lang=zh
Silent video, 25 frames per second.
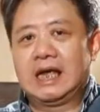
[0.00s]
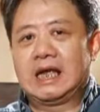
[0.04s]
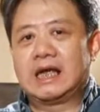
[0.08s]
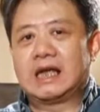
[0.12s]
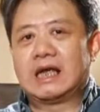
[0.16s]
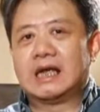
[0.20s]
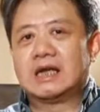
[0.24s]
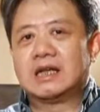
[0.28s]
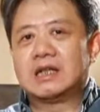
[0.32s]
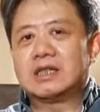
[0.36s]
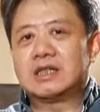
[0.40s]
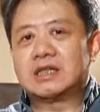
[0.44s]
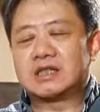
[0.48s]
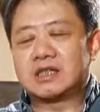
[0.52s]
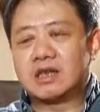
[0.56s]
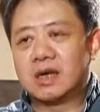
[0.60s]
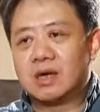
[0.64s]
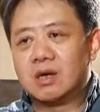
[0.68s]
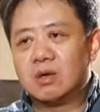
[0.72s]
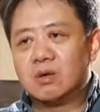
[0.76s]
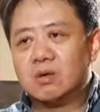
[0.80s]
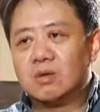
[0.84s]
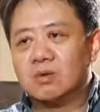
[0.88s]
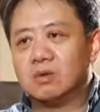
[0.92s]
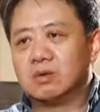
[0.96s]
跟
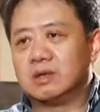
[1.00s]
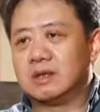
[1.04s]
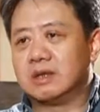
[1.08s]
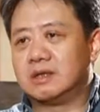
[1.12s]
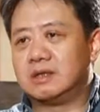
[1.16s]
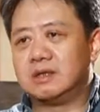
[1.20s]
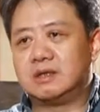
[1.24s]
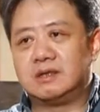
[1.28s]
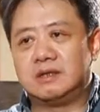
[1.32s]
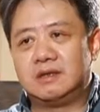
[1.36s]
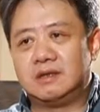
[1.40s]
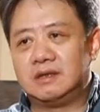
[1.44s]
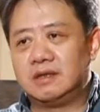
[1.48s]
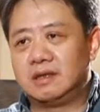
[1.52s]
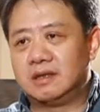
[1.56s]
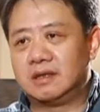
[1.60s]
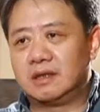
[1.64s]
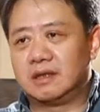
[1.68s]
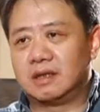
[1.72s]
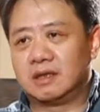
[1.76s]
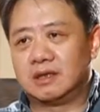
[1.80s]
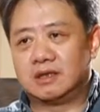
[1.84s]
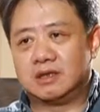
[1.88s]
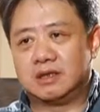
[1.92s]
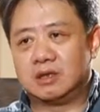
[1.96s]
生物的基因
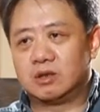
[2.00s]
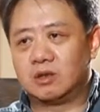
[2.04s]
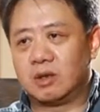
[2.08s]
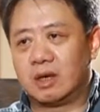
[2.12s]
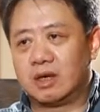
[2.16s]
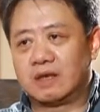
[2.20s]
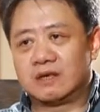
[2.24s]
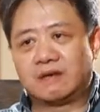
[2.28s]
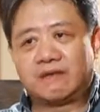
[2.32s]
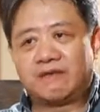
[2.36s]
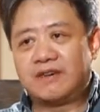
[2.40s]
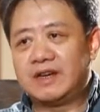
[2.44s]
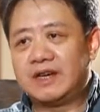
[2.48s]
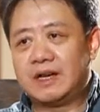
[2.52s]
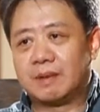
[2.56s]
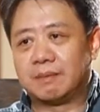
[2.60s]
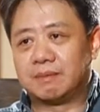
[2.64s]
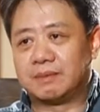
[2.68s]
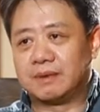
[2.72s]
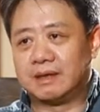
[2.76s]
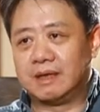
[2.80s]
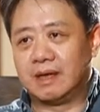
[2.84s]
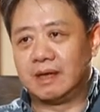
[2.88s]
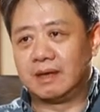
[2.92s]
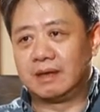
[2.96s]
的遗传是非常
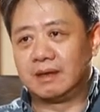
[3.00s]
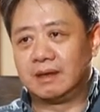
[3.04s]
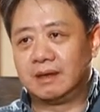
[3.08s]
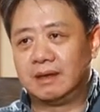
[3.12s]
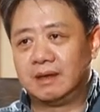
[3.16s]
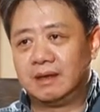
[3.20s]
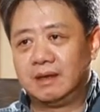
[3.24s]
不一样的。